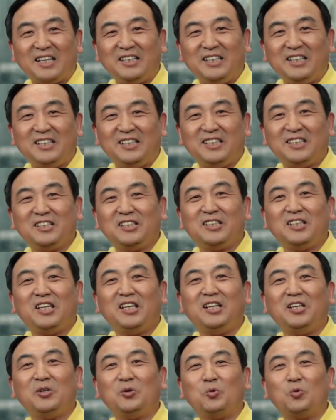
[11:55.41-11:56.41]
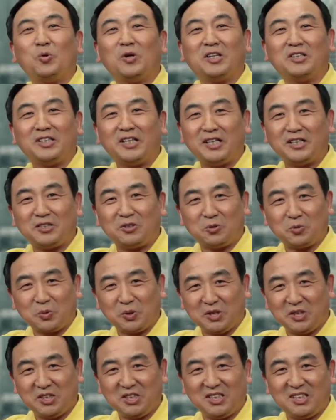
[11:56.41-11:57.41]
已经听过了那首
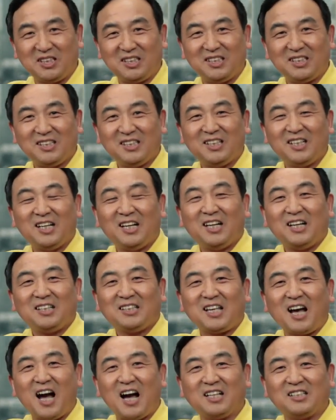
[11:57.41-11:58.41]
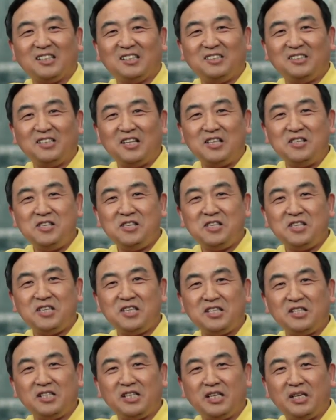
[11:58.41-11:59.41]
歌，他的人
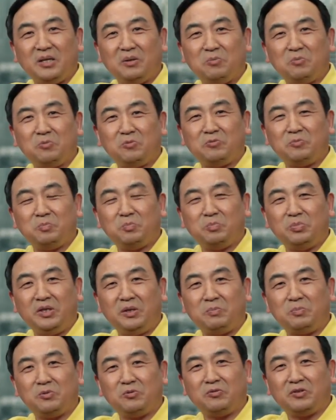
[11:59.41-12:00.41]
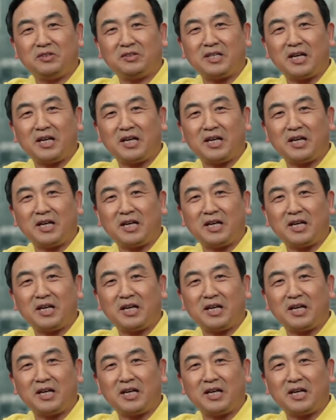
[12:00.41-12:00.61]
性的一部一部分